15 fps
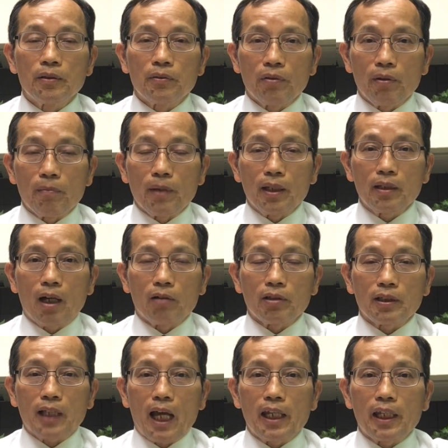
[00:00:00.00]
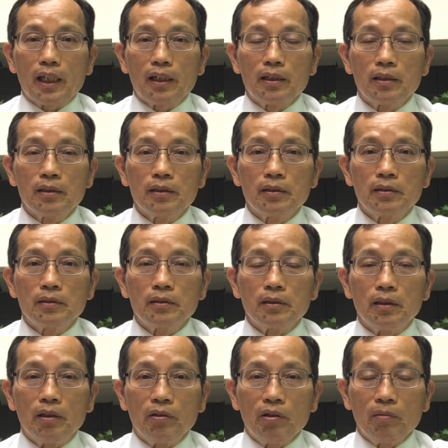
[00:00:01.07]
劝勉、好的带领，
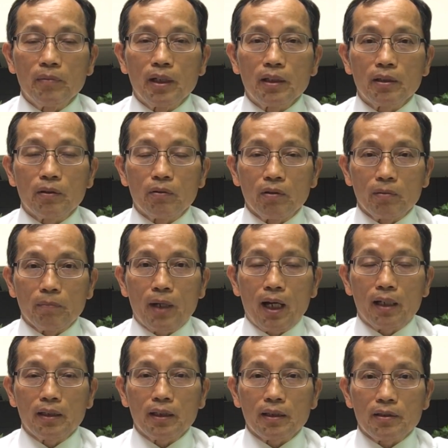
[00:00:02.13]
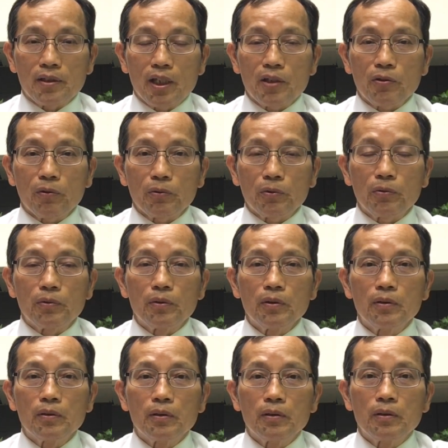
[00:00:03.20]
而你们恐怕那个接受度，
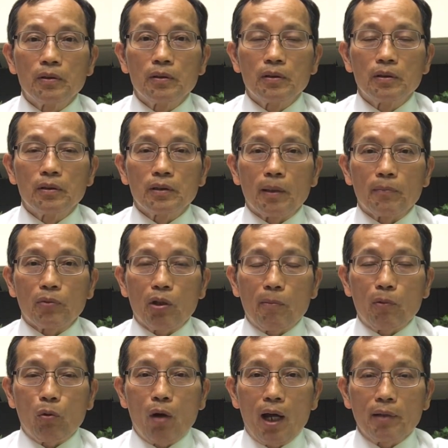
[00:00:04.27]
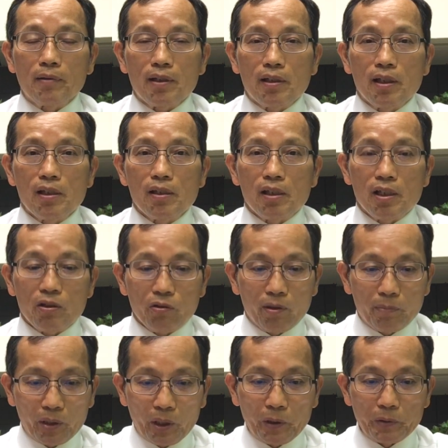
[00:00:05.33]
他们对我们话语的信心就会
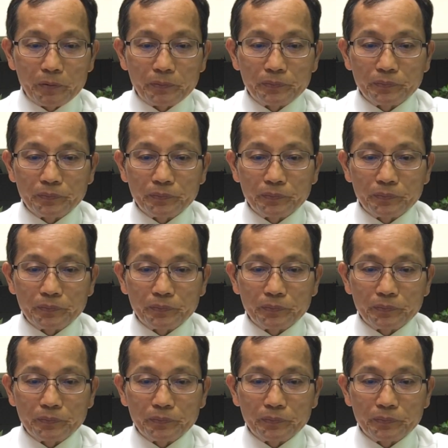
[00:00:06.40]
不够。